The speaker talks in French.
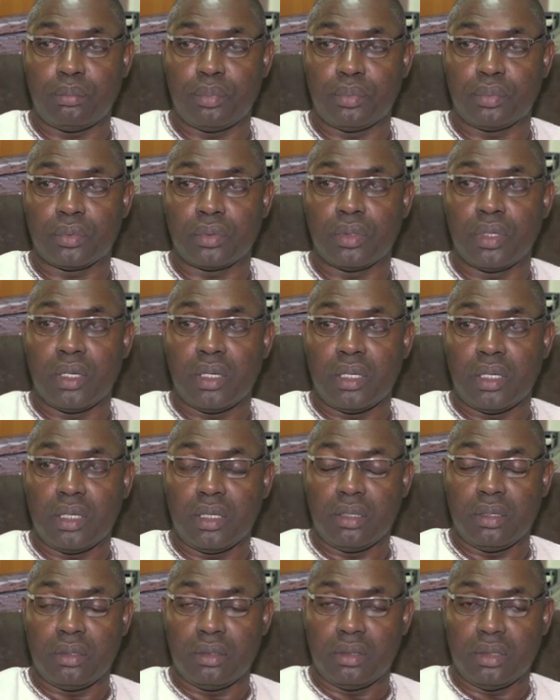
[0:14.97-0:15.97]
pour
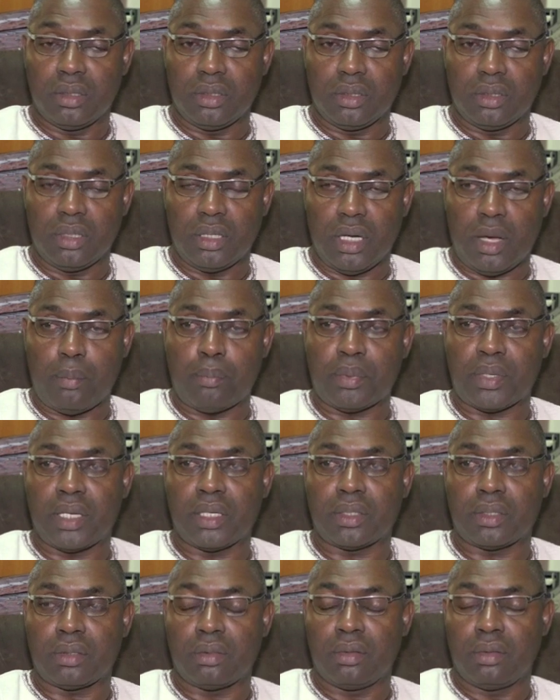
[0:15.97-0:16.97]
euh,
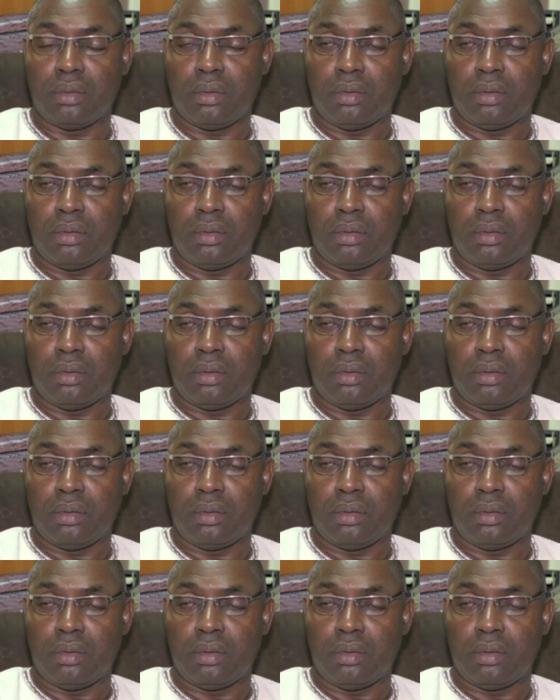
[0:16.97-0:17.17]
apprendre.